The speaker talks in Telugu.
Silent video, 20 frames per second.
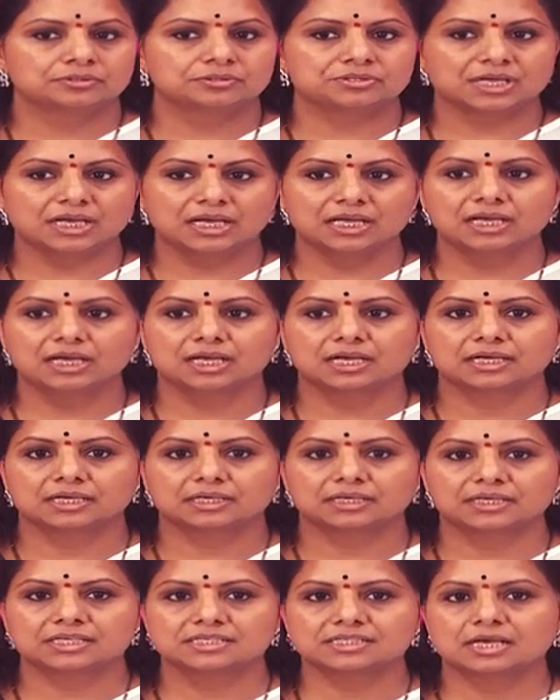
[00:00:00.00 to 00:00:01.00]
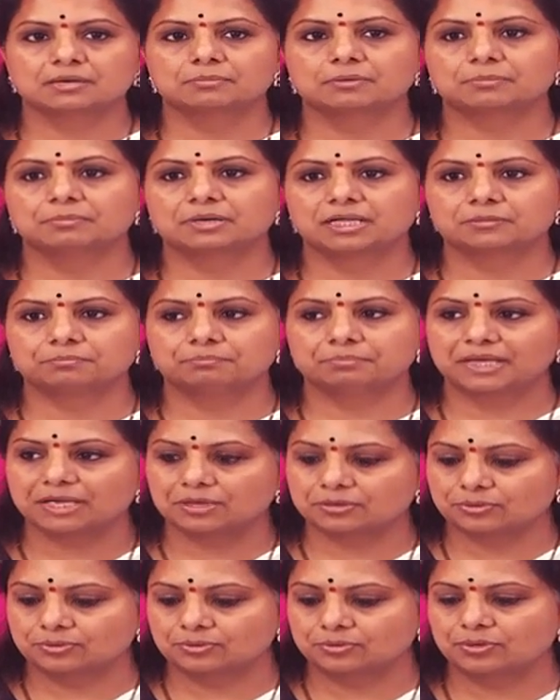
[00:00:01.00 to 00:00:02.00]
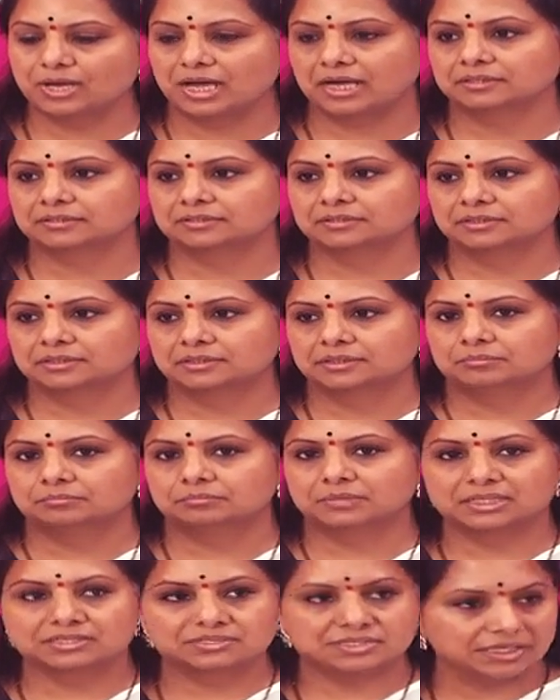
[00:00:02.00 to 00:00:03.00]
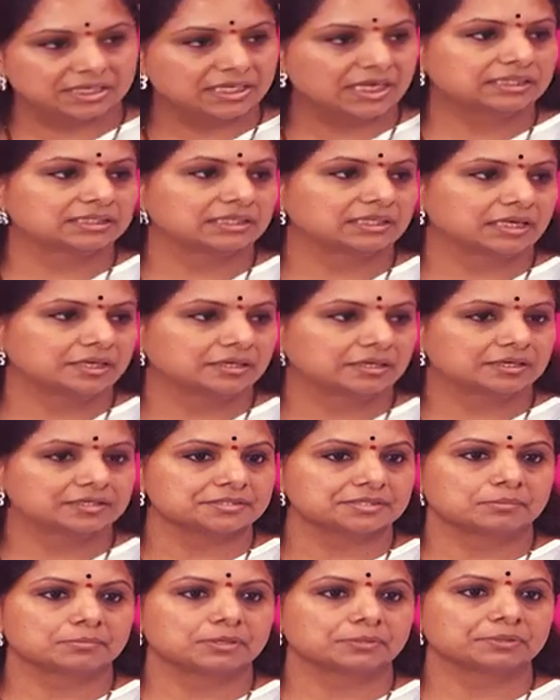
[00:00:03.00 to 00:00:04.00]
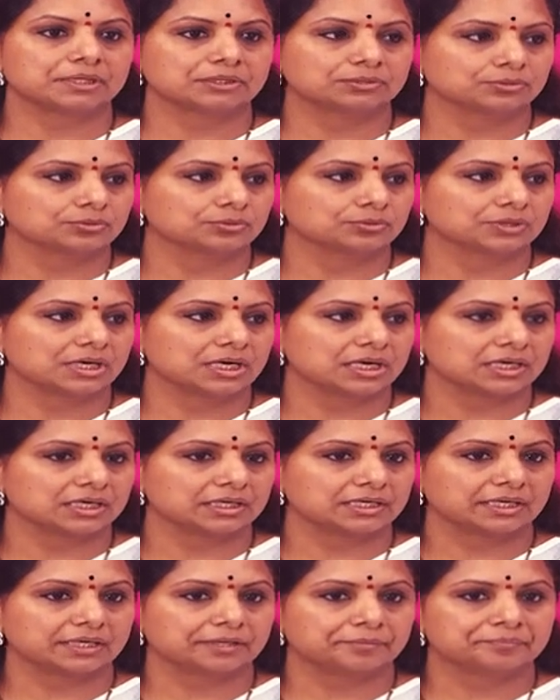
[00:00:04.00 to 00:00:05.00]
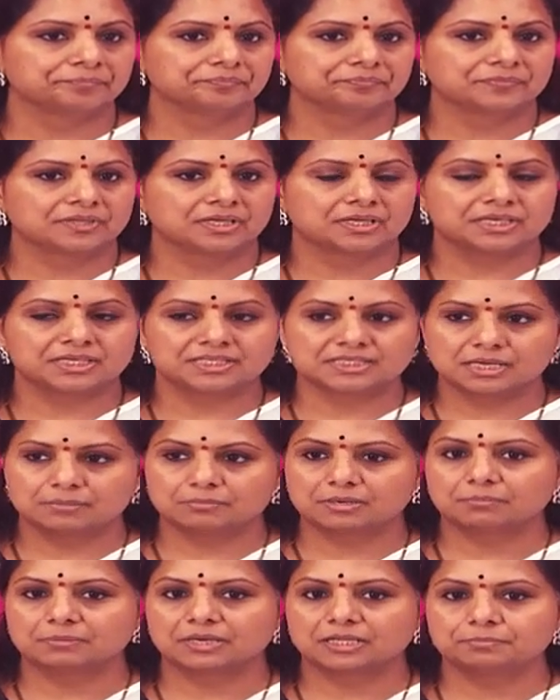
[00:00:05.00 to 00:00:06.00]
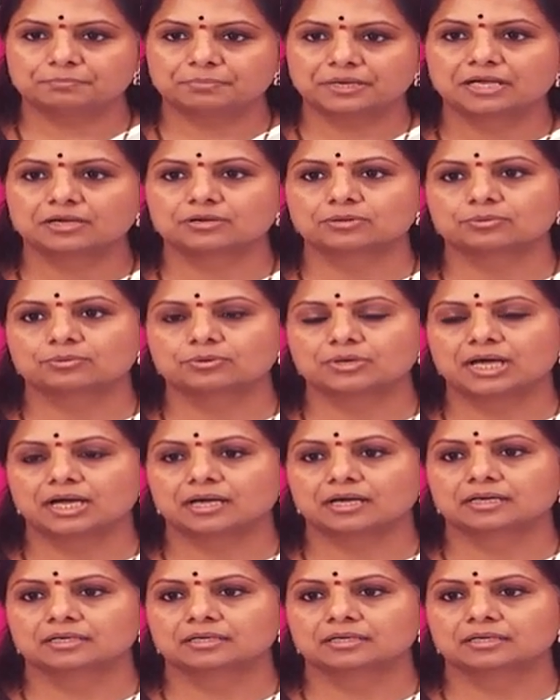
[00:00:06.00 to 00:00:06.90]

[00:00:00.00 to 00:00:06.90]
చాలా నిజామాబాద్ పేరును కూడా మాకు సిగ్గైతుంది ఆయన నిజామాబాద్ నుండి ఉన్నాడంటే నిజామాబాద్ పేరును కూడా